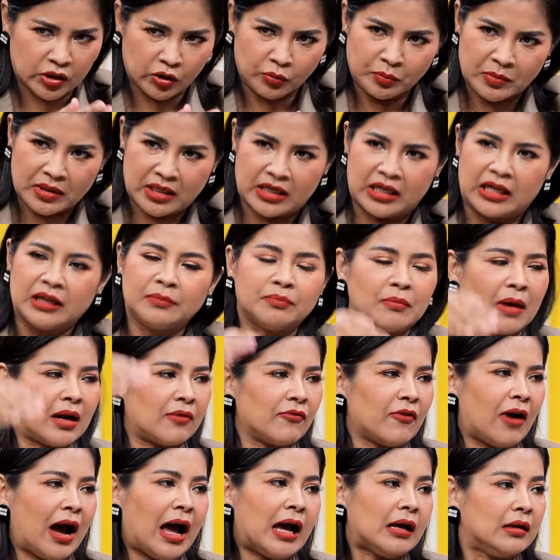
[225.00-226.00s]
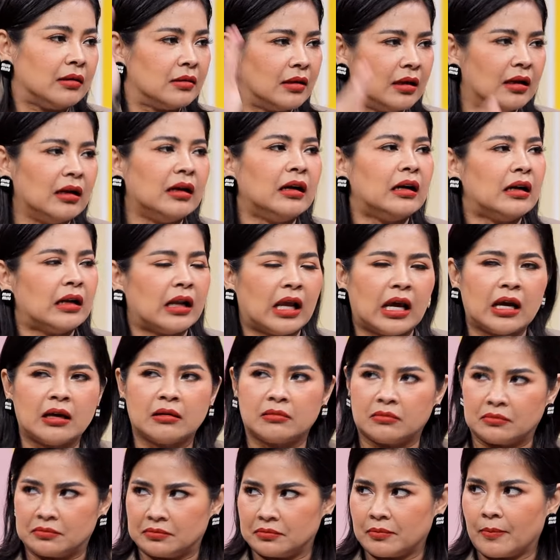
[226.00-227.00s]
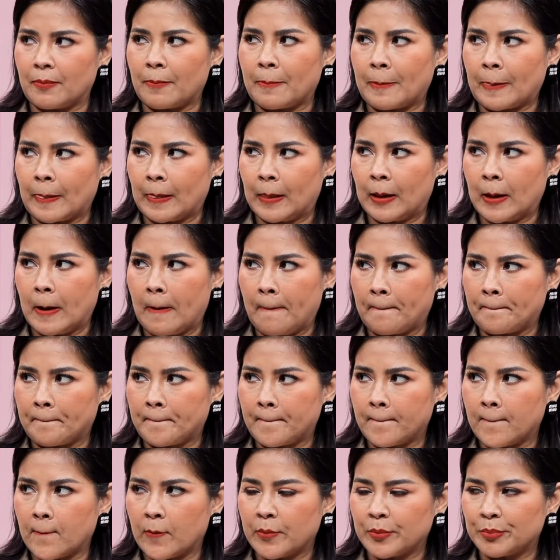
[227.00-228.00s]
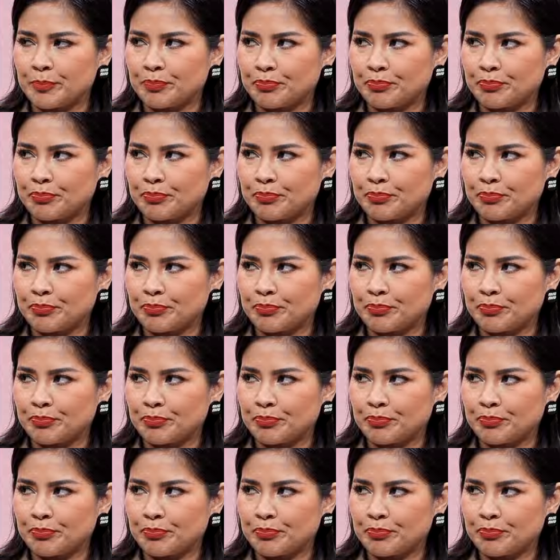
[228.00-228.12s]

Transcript: องมีขึ้นบ้างวะพอมันพอมันไปต่ำสุดมัน